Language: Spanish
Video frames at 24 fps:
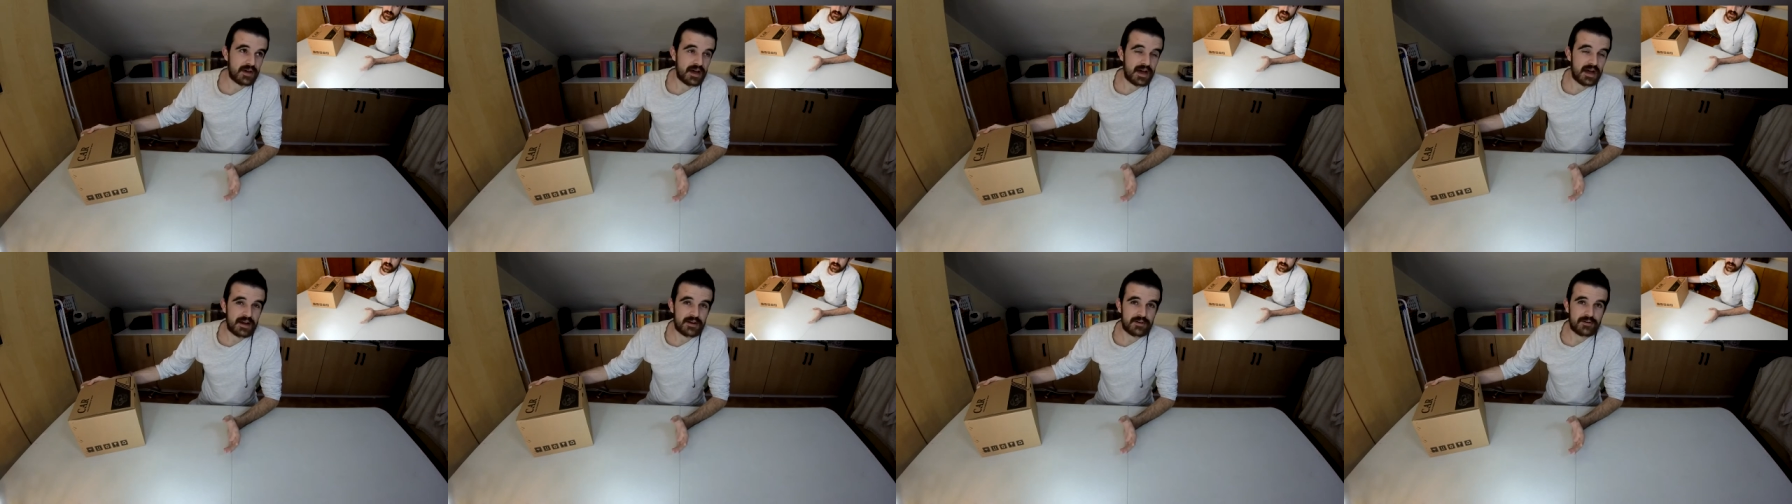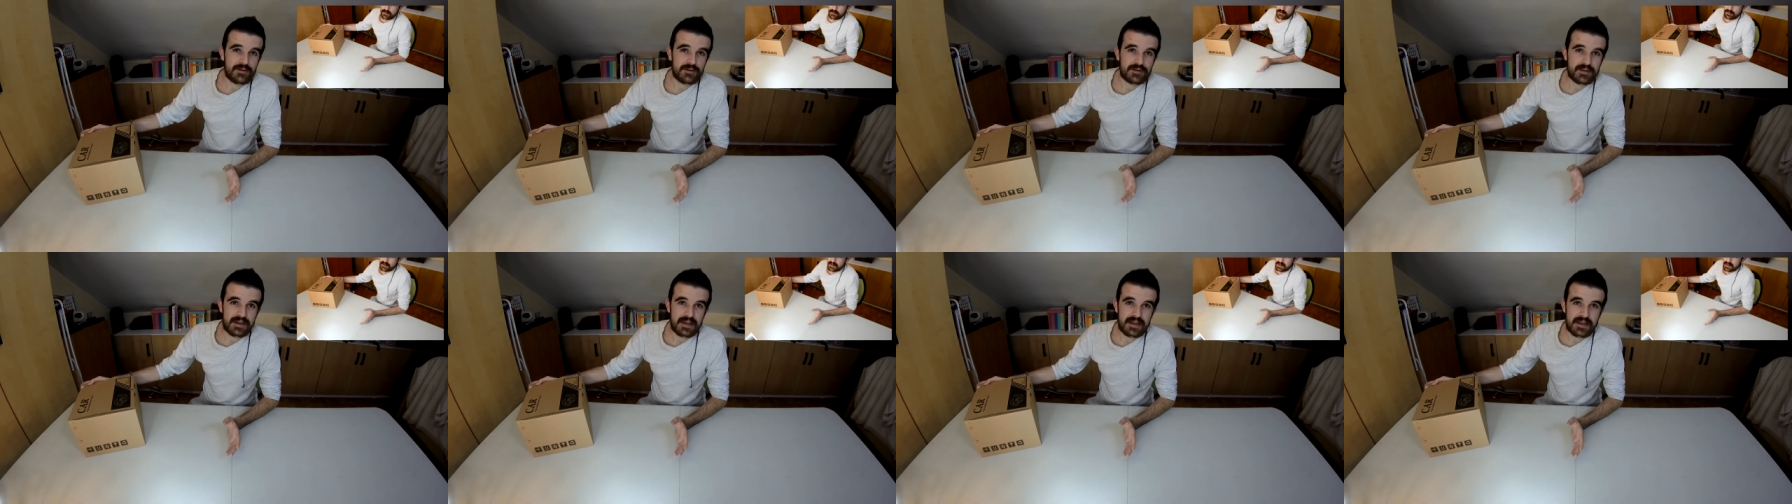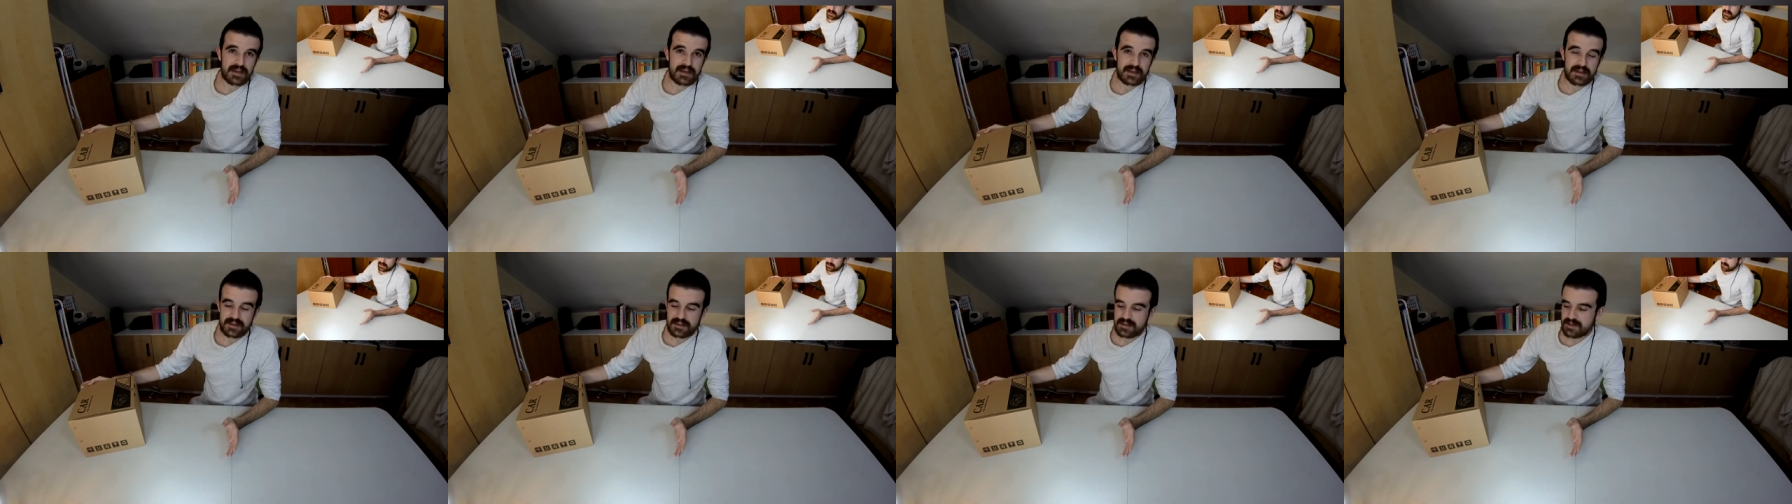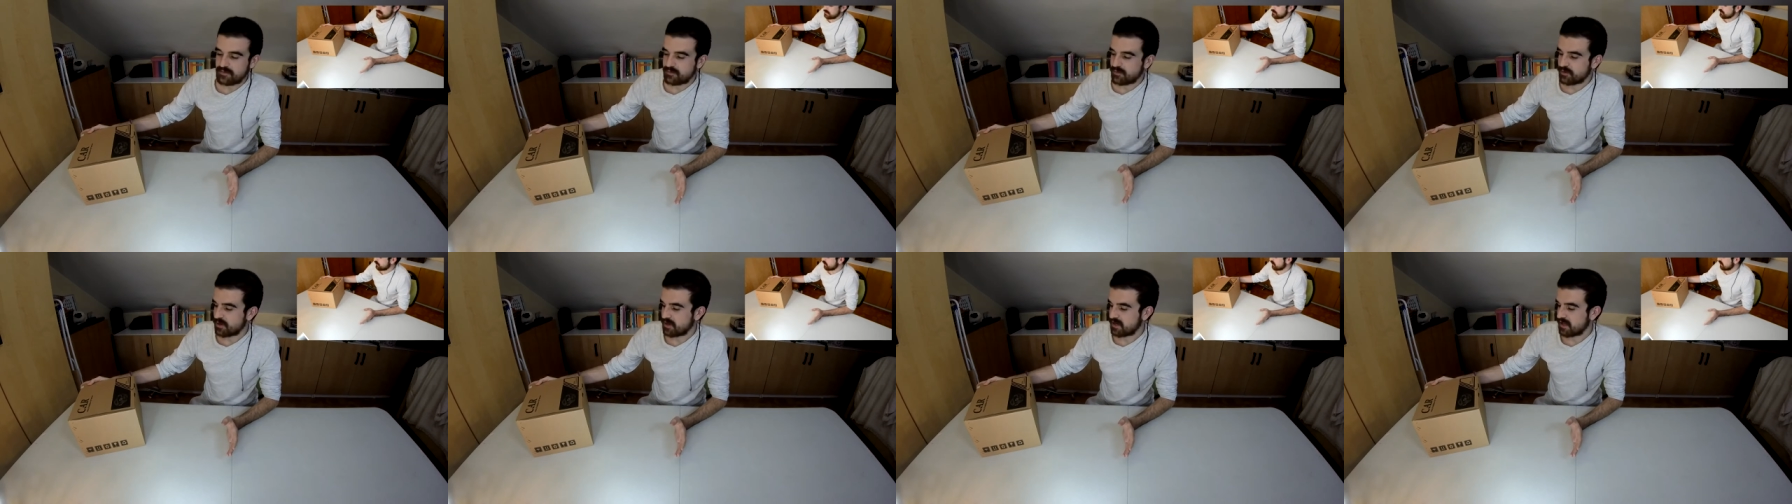es algo que
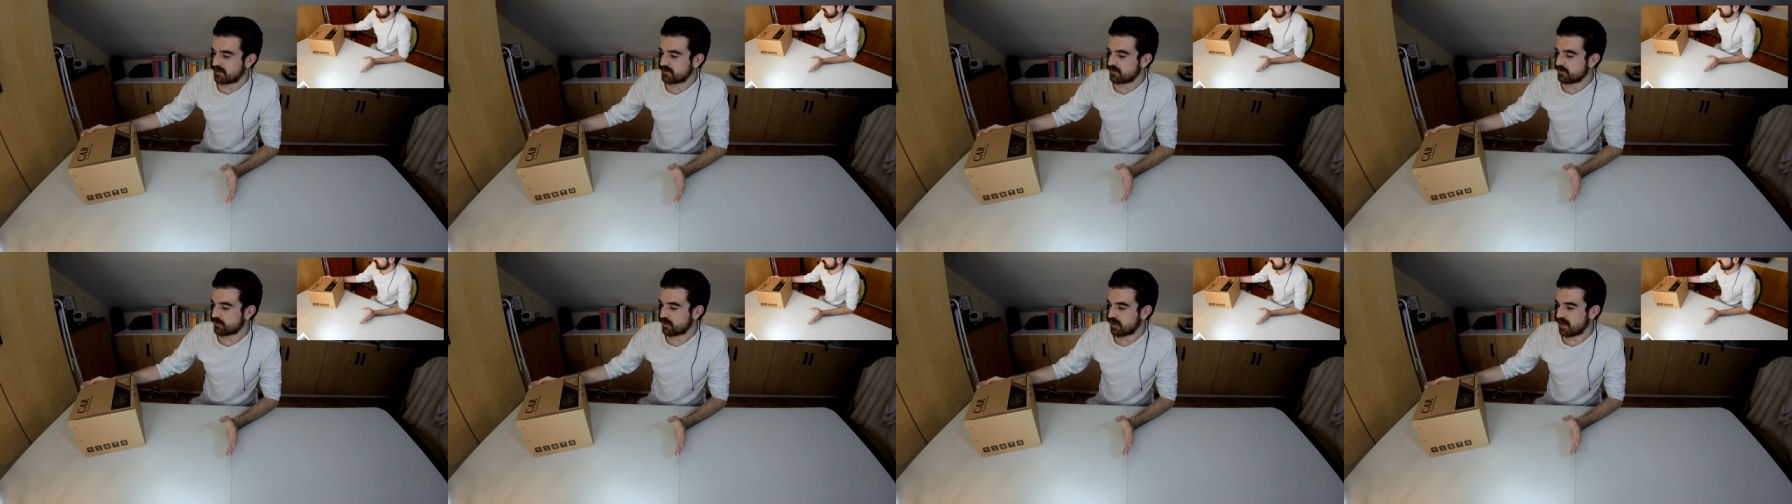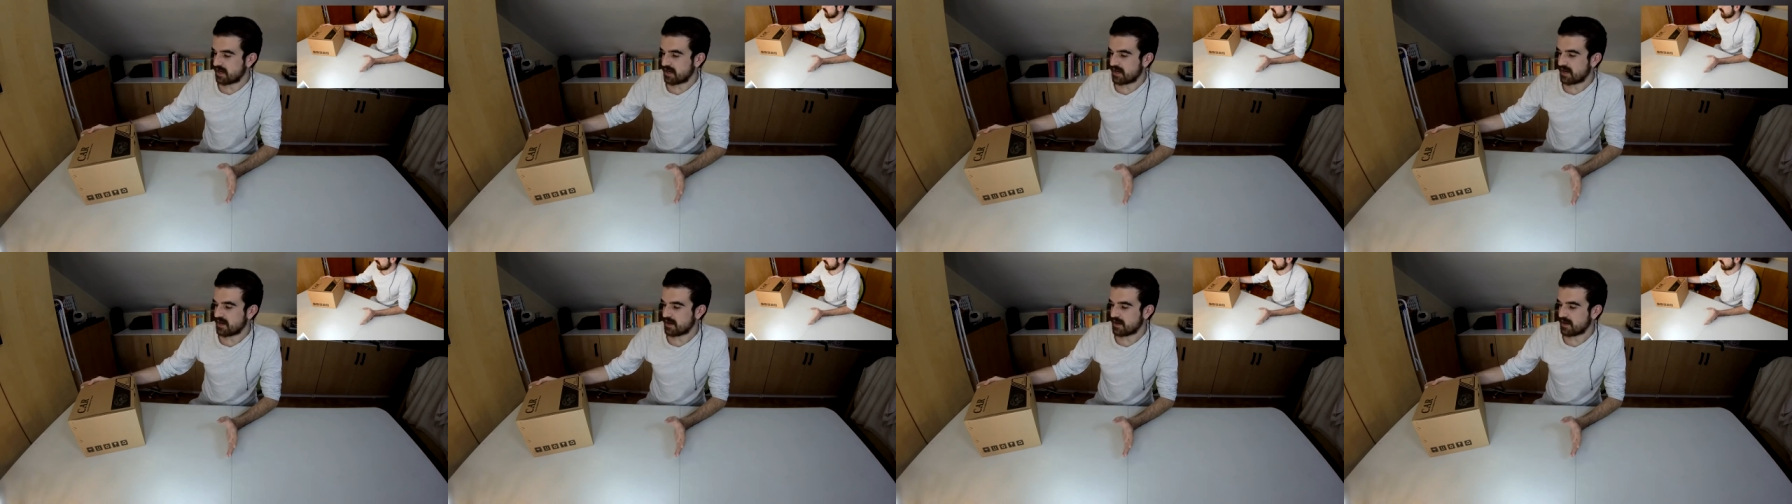llevo queriendo poner